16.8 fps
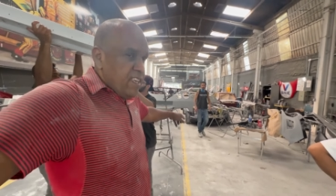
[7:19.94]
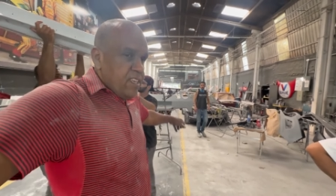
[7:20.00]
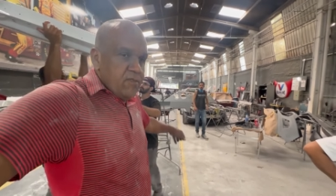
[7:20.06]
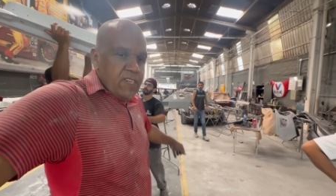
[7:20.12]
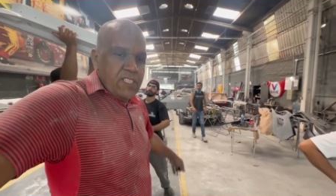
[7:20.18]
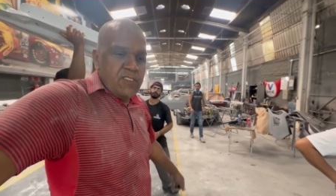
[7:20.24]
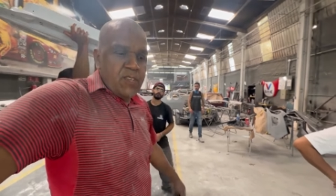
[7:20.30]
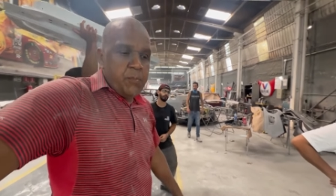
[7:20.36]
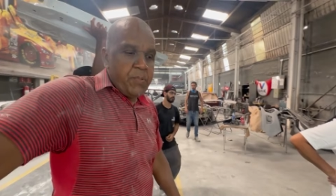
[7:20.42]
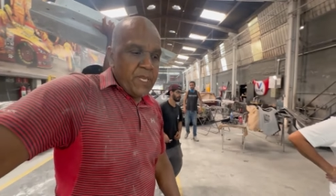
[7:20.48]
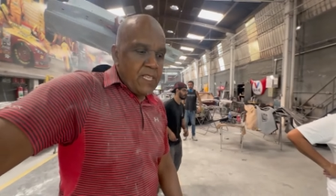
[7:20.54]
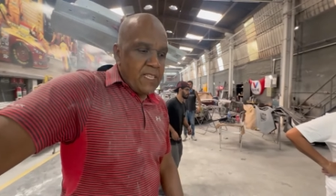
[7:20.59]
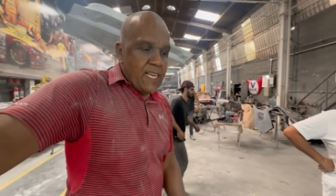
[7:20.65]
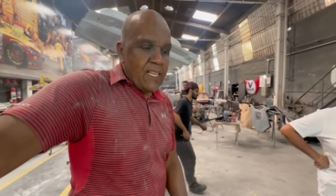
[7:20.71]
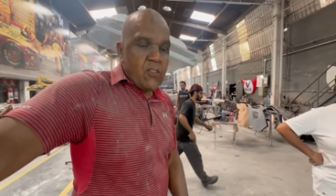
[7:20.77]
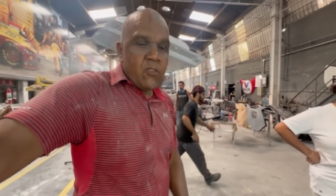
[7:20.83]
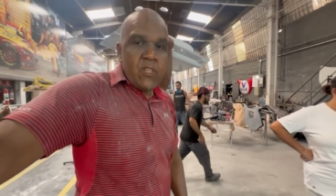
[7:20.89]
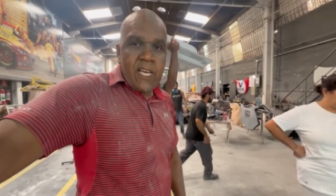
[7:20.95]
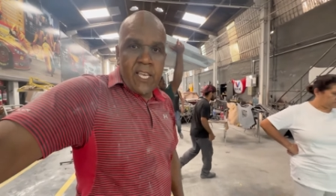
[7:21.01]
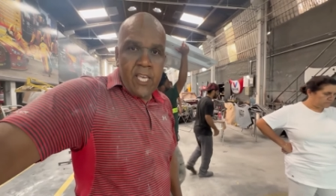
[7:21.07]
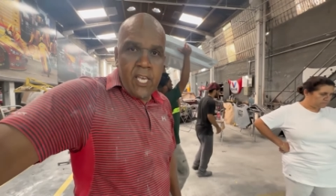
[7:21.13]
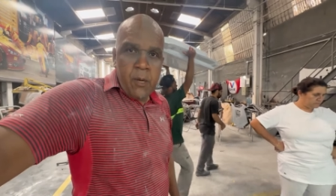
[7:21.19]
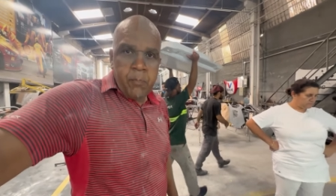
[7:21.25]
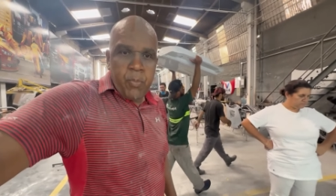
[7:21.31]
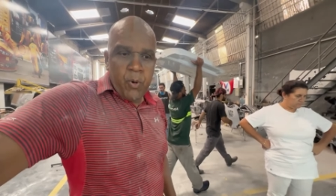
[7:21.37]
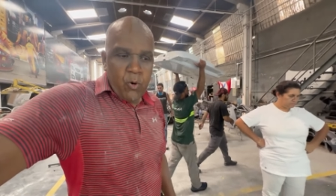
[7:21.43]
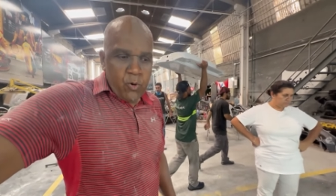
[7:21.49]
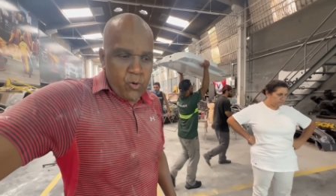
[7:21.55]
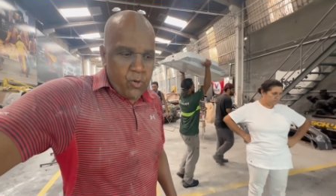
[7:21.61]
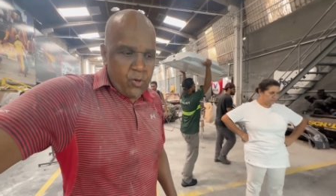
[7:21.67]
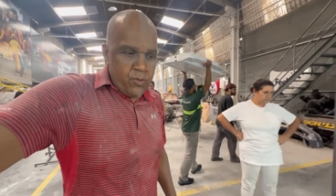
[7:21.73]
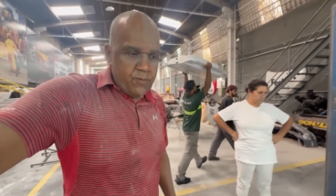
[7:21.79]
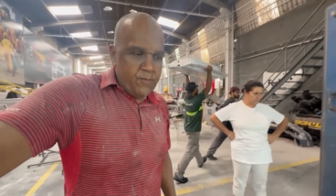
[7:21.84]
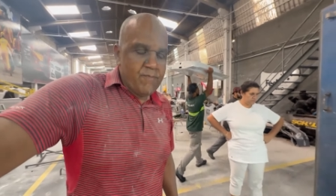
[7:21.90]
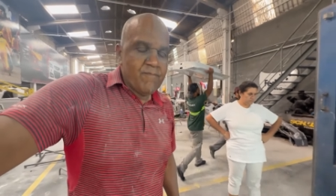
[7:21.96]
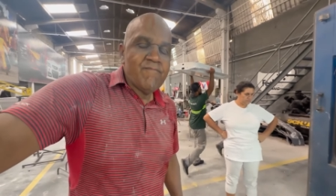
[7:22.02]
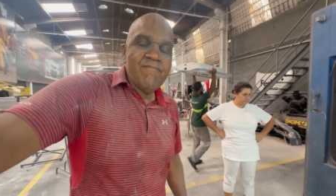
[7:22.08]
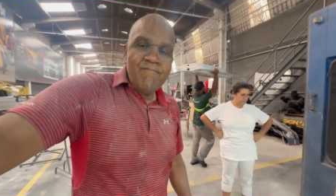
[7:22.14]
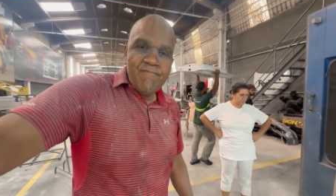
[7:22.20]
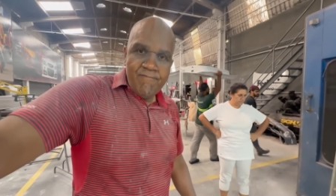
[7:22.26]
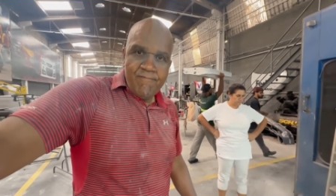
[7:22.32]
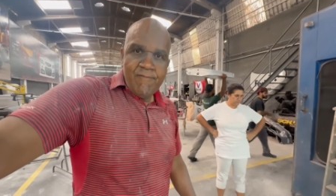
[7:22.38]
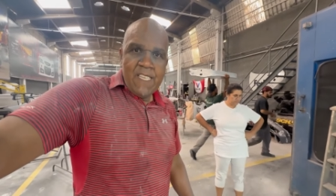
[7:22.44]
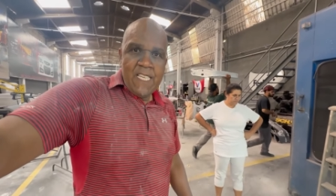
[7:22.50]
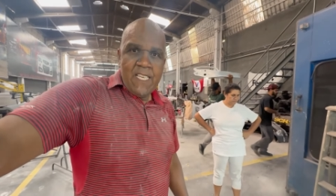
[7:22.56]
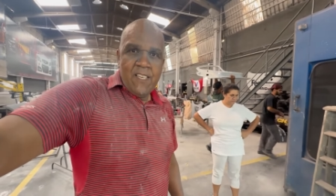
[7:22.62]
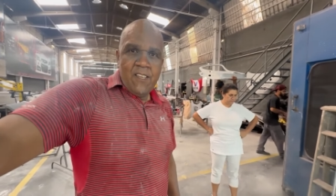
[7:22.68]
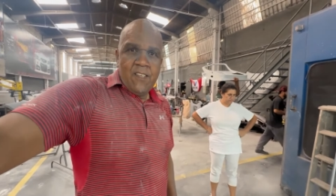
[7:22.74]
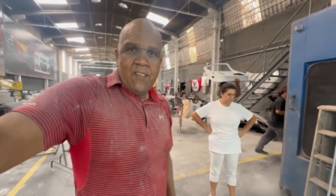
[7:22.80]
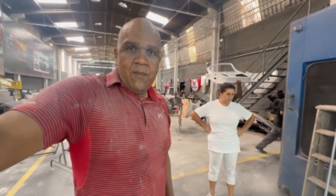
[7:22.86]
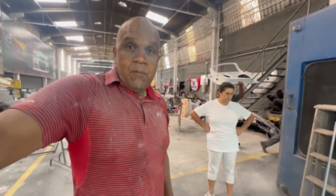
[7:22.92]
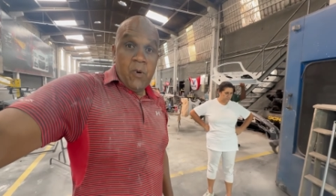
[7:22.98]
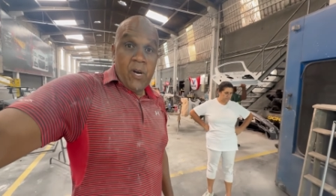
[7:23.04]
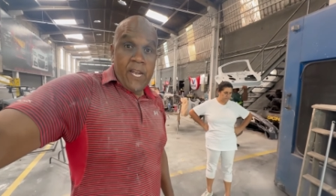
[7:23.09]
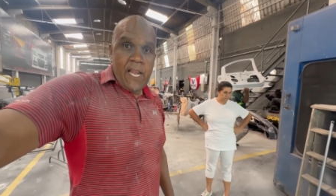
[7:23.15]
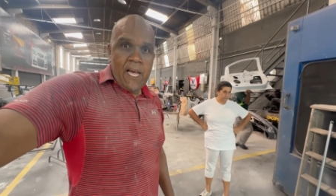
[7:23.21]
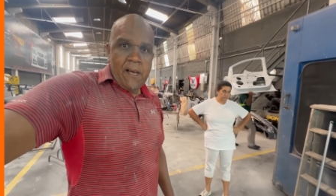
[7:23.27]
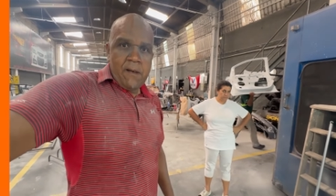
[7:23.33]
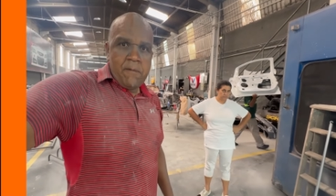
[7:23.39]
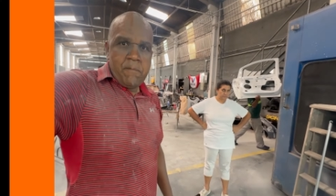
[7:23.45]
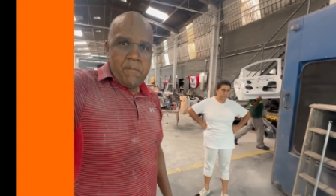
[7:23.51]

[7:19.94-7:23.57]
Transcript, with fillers: que vai ser pintado daqui a pouco. Bora lá.